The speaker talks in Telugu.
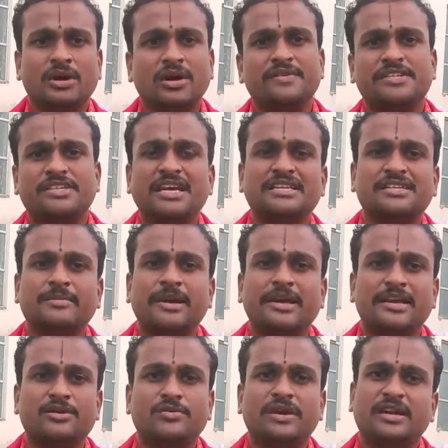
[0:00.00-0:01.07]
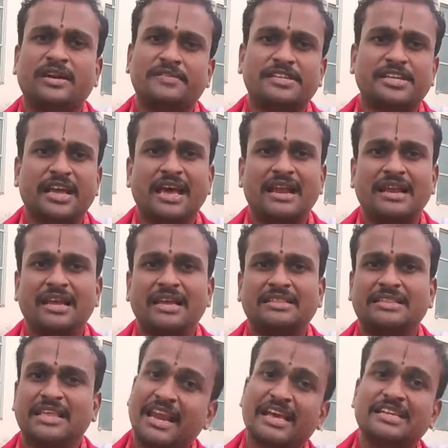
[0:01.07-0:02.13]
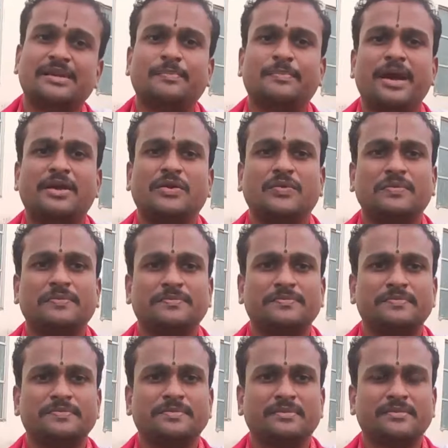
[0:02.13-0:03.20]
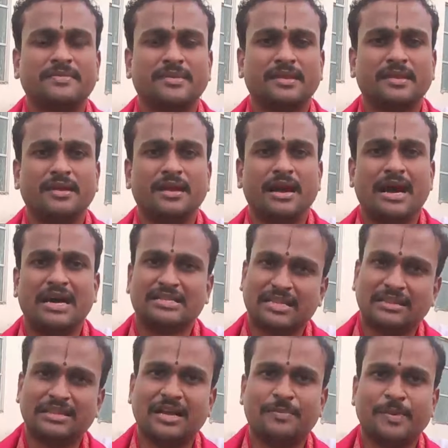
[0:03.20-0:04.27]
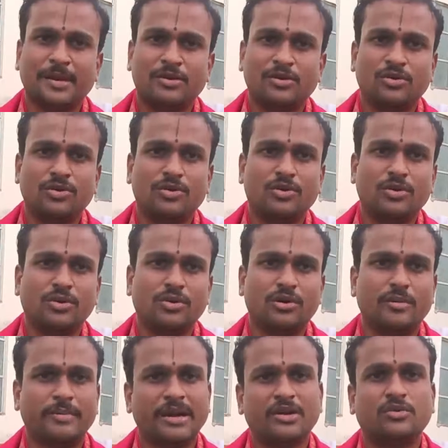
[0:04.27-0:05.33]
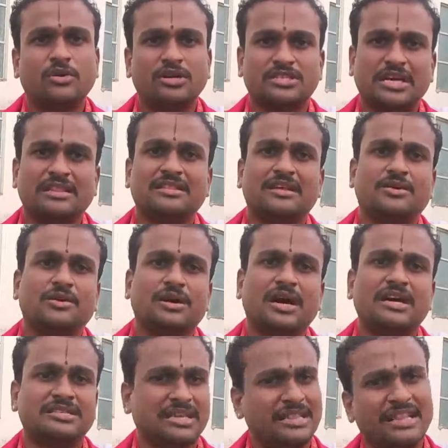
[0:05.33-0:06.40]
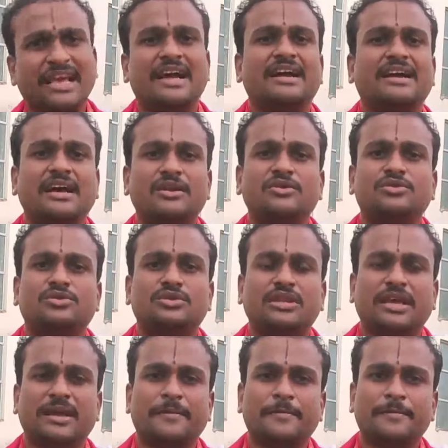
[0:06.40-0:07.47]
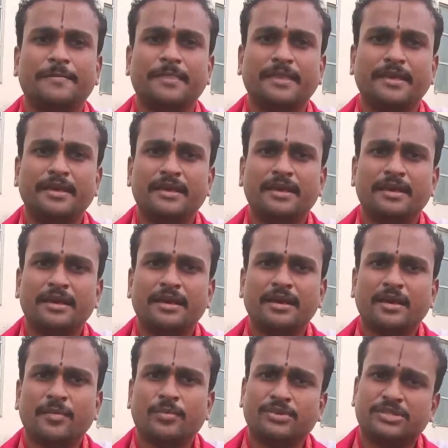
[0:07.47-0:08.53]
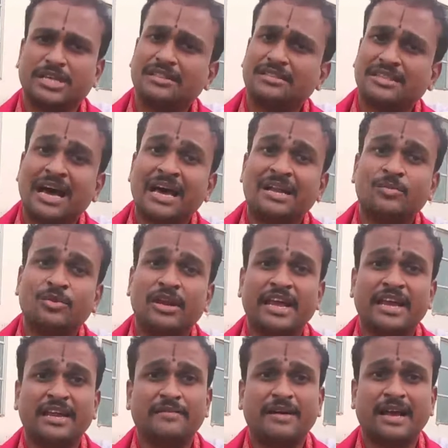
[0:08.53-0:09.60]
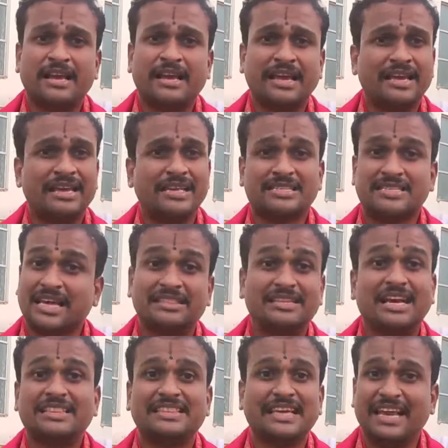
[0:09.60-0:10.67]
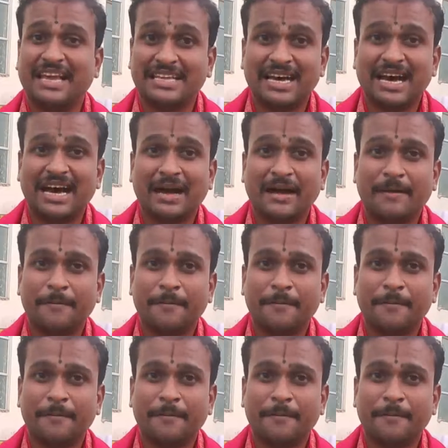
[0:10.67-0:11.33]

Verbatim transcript: ఒక విశేషమైనటువంటి విషయాన్ని తెలియజెప్పారు ఆ సందర్భంలో మనకు ఒక సన్ ఒక సందేహం కలుగుతుంది సంతానము లేని వారికి సద్గతి లేదా